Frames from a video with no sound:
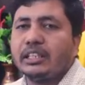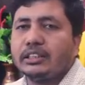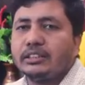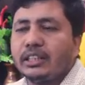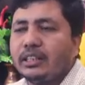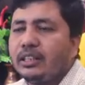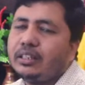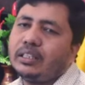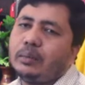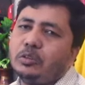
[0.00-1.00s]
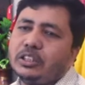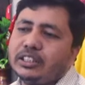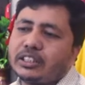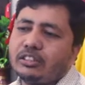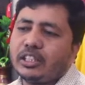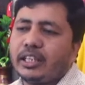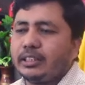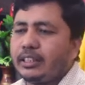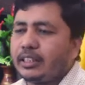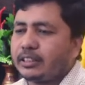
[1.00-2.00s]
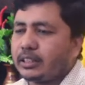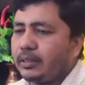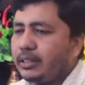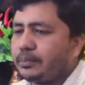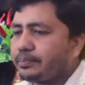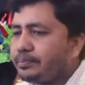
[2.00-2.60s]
দেখতে চান ডাব্লু থ্রি স্কুলে যায় দেখে আসতে পারেন